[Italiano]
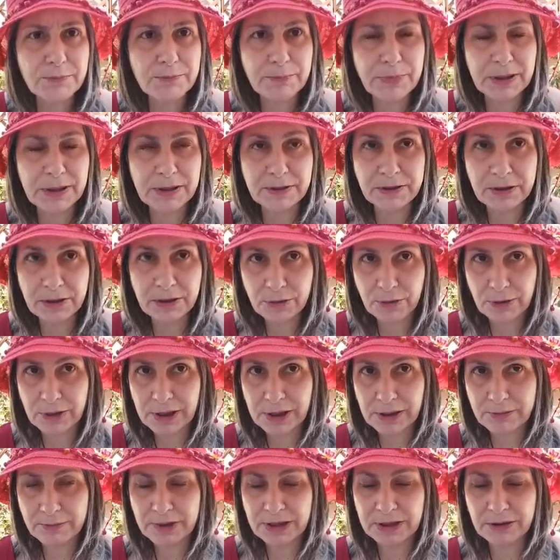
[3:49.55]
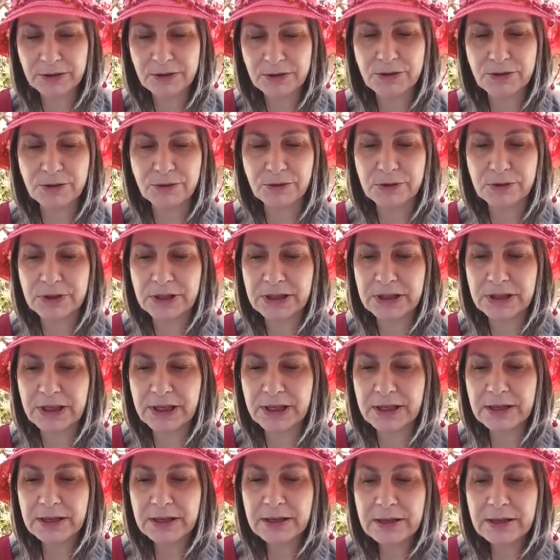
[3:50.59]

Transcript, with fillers: particolarmente sottile.